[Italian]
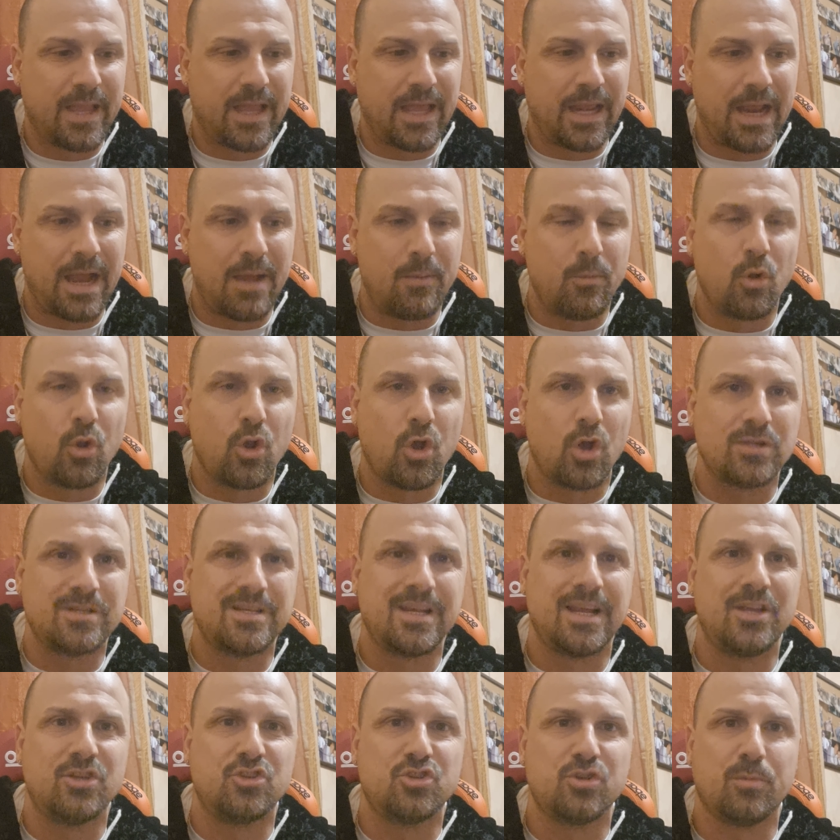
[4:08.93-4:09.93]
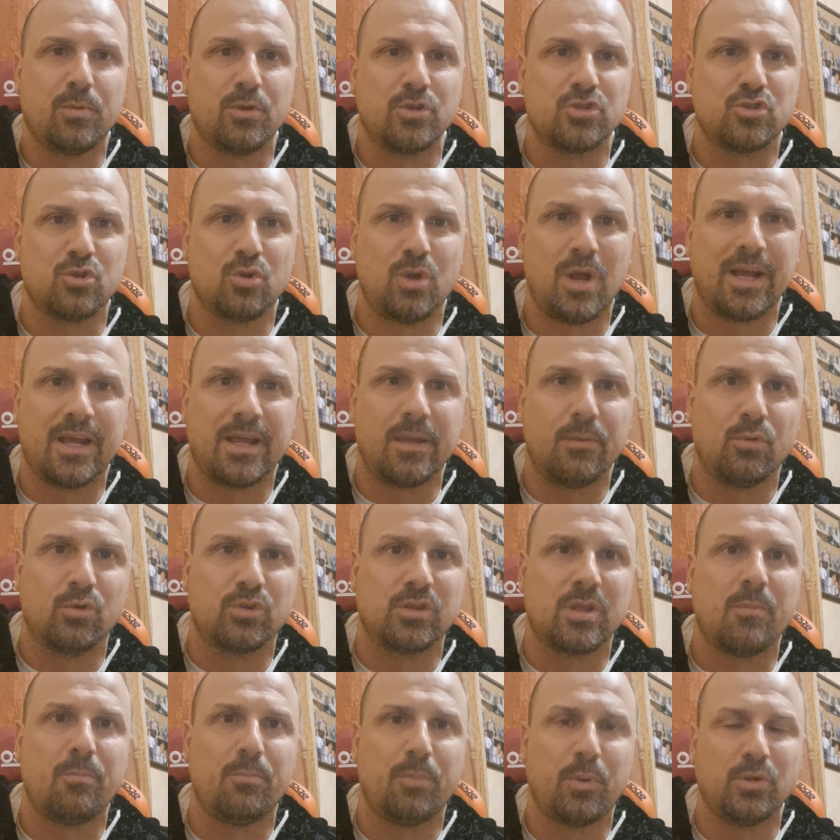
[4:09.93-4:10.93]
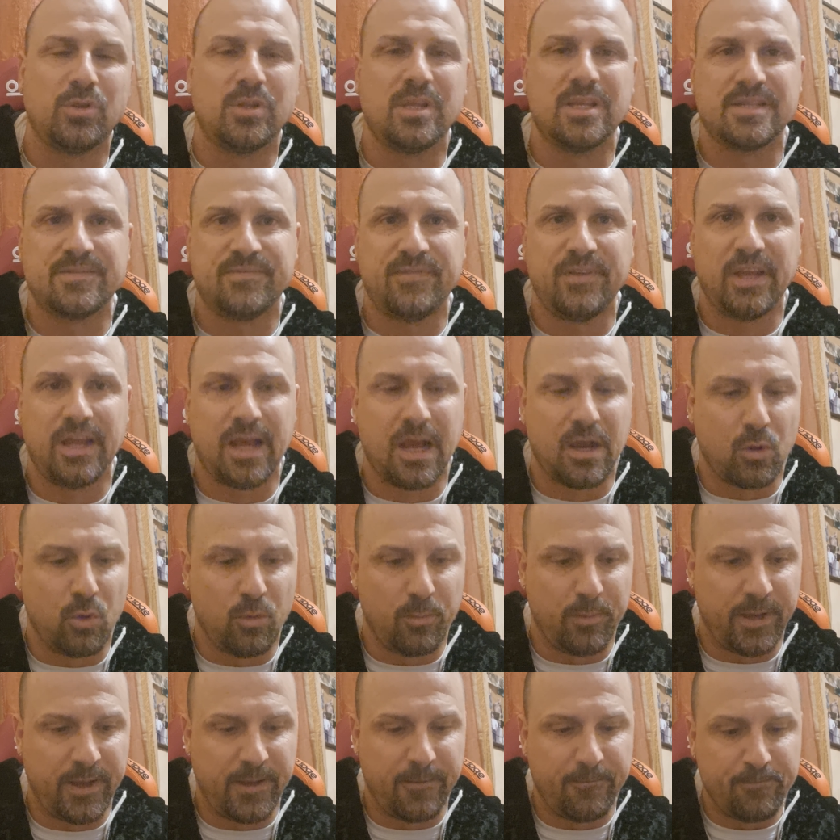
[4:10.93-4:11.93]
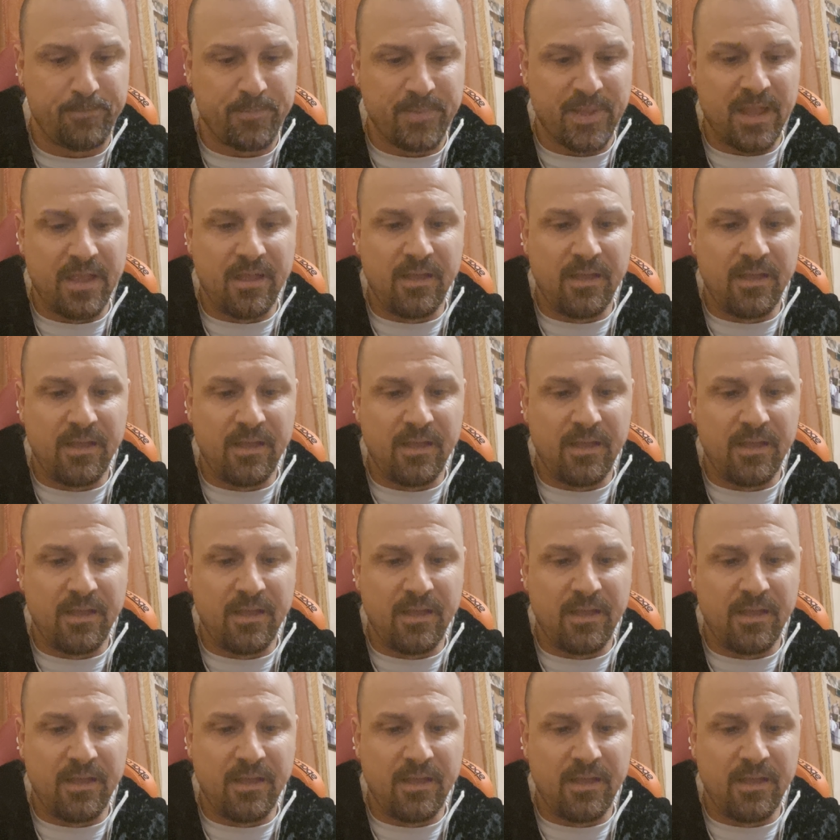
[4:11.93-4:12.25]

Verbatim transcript: creiamo cose che ci possono anche portare un po' di sfiga come